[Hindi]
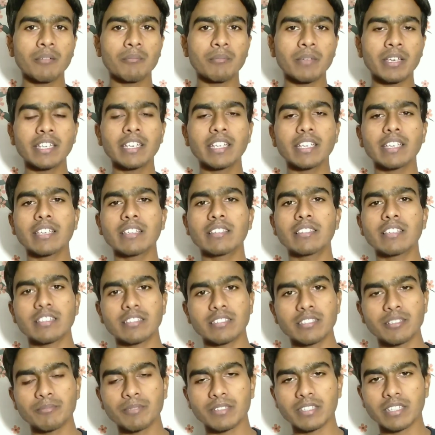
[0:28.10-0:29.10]
महीने के
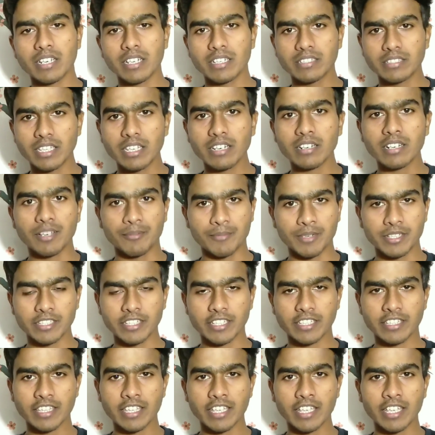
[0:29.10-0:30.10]
दस से पंद्रह हज़ार कमा
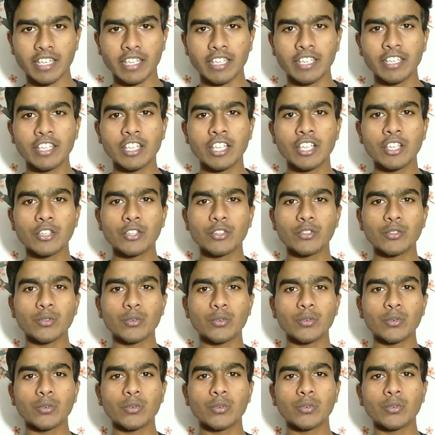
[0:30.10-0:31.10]
सकते हैं
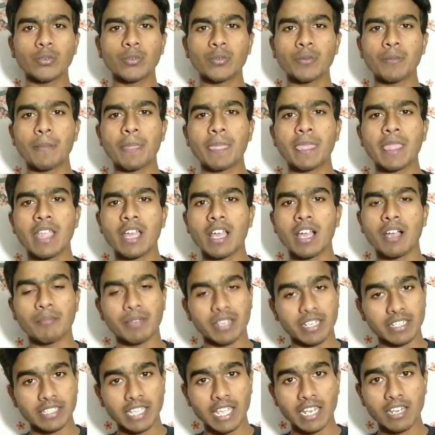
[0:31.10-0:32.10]
तो
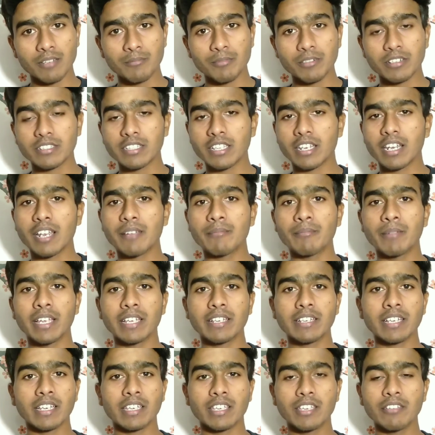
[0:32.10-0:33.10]
हमारे चैनल पर चल रहा है
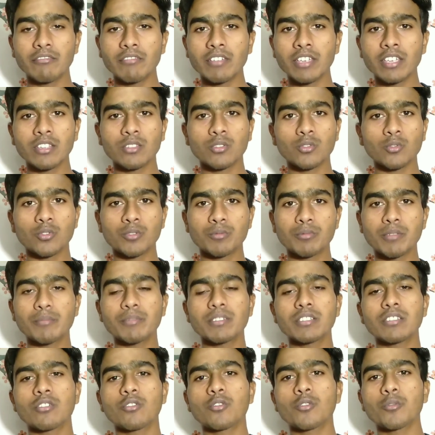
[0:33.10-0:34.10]
माइक का गिव वे तो उसमें
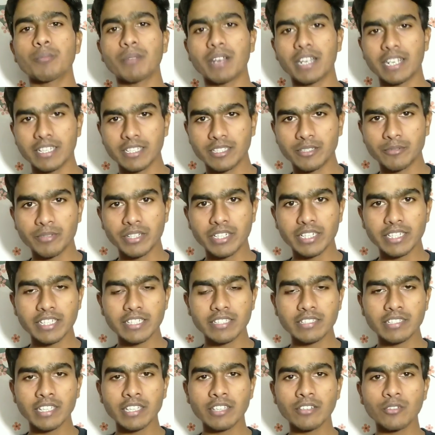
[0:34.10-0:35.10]
भी ज़रूर पार्टिसिपेट
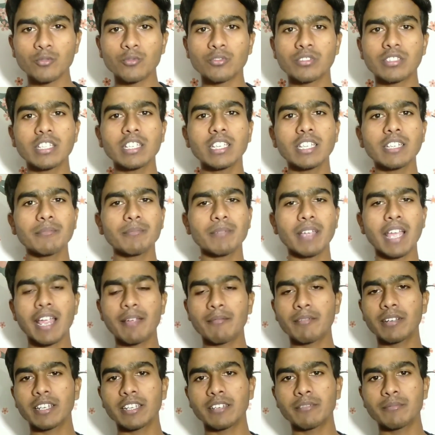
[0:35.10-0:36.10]
कीजिए उसकी लिंक मैं आई
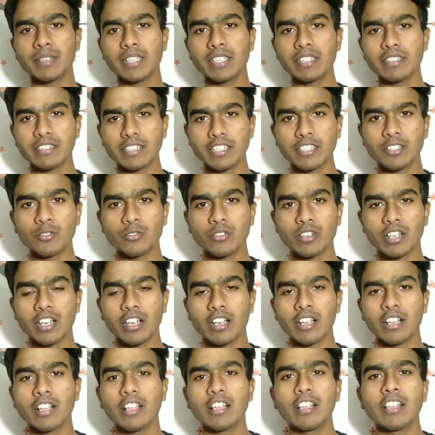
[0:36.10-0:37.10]
बटन में दे दूंगा
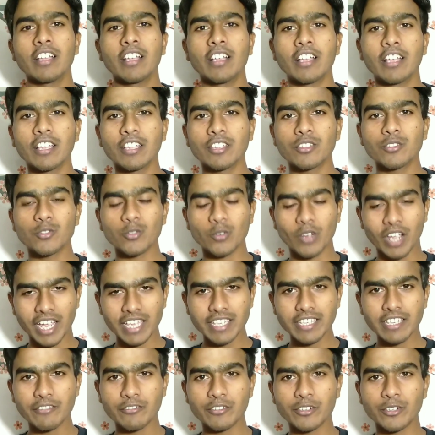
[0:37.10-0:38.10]
तो
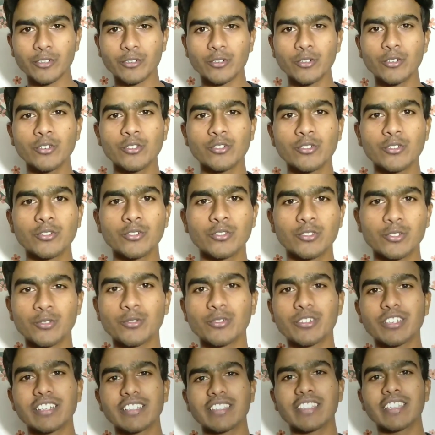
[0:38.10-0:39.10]
आइए वीडियो को
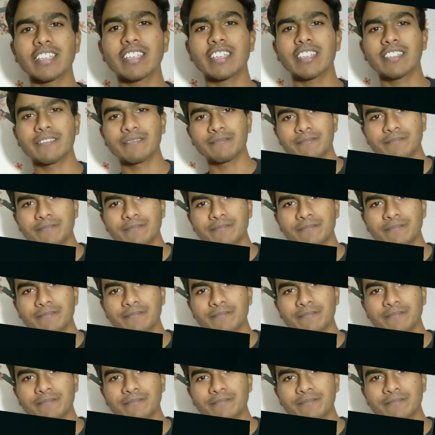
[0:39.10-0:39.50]
शुरू करते हैं